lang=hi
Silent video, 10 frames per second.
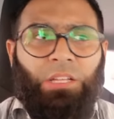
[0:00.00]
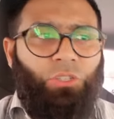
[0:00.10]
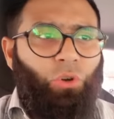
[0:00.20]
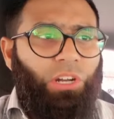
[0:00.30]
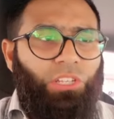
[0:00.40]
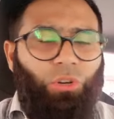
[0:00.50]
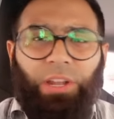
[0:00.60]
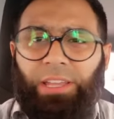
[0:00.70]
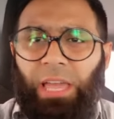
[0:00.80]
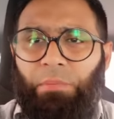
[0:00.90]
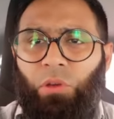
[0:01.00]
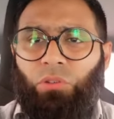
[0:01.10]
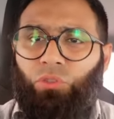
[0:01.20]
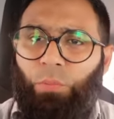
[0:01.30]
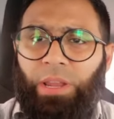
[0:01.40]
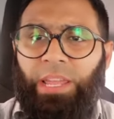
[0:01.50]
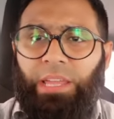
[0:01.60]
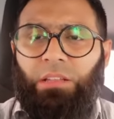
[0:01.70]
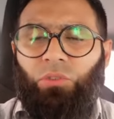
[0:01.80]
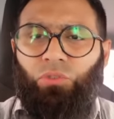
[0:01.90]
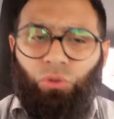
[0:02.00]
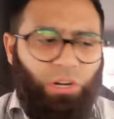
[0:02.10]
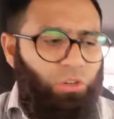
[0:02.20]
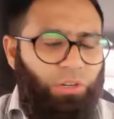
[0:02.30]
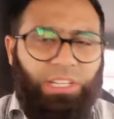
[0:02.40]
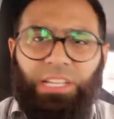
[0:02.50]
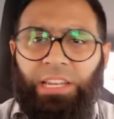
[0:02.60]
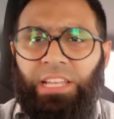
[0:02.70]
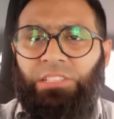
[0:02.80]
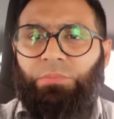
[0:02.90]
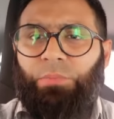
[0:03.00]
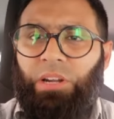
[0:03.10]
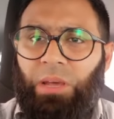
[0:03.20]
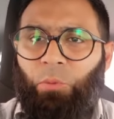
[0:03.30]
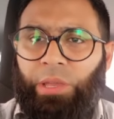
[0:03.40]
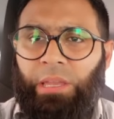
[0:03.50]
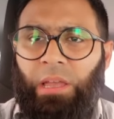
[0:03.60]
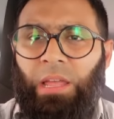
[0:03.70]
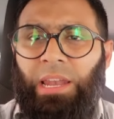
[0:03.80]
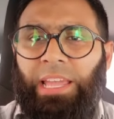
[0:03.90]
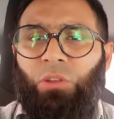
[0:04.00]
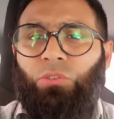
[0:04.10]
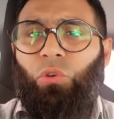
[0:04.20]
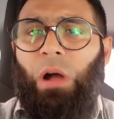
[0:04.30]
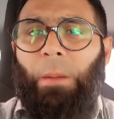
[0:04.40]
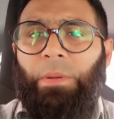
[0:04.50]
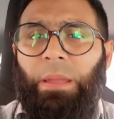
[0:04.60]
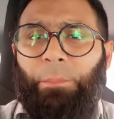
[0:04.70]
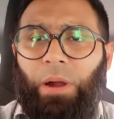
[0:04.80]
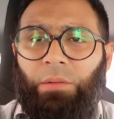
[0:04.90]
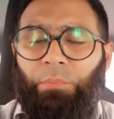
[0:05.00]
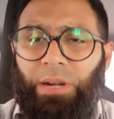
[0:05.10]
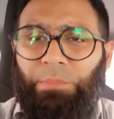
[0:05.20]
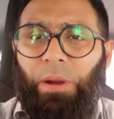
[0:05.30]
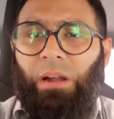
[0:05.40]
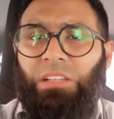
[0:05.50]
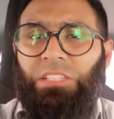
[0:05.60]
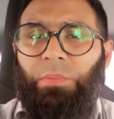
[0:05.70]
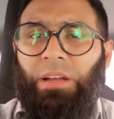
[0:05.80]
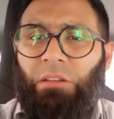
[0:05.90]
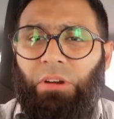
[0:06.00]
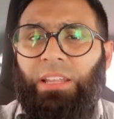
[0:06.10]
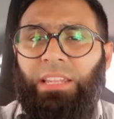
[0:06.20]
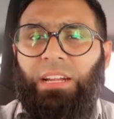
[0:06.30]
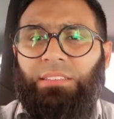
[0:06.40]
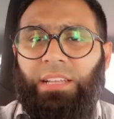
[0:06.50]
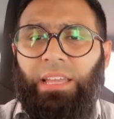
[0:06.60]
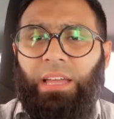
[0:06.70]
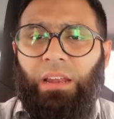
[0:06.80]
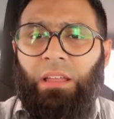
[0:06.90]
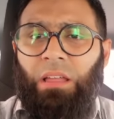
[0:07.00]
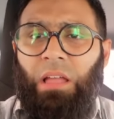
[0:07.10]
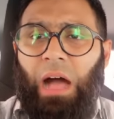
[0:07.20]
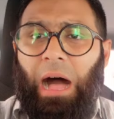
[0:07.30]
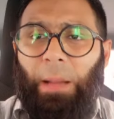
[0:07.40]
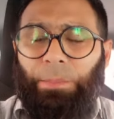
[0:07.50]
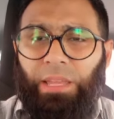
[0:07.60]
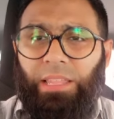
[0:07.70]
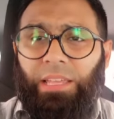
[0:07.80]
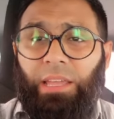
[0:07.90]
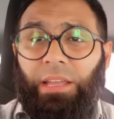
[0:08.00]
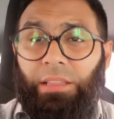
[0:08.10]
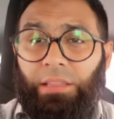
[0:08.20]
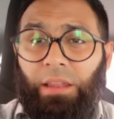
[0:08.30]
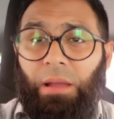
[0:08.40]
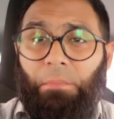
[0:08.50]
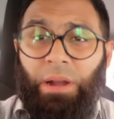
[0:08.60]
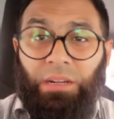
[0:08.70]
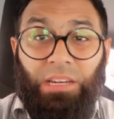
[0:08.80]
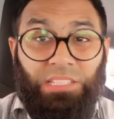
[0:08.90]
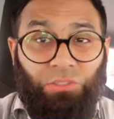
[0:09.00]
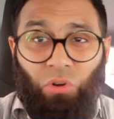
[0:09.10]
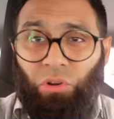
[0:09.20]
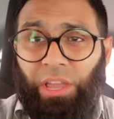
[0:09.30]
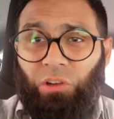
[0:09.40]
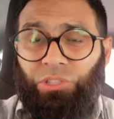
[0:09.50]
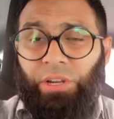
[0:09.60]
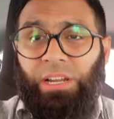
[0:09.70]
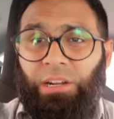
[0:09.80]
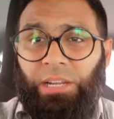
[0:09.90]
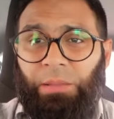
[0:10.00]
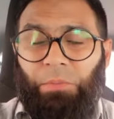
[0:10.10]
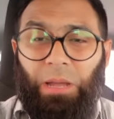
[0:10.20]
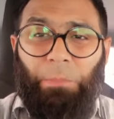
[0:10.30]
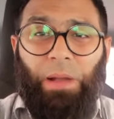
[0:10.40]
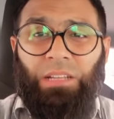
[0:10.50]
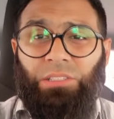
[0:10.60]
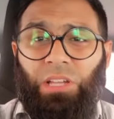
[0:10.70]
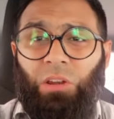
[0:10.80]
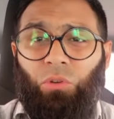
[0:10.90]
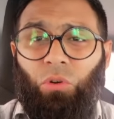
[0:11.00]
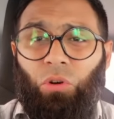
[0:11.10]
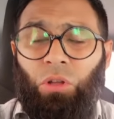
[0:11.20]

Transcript: छोटे छोटे कैमियोज तो बने छोटे छोटी इनिंग्स बिल्डअप हुई लेकिन उसको आपने पार्ट, बड़ी पार्टनरशिप पे कन्वर्ट ही नहीं कर सके यार आप ये देखिए कितना मेंटली स्ट्रांग है ऑस्ट्रेलियन टीम कल पाकिस्तान को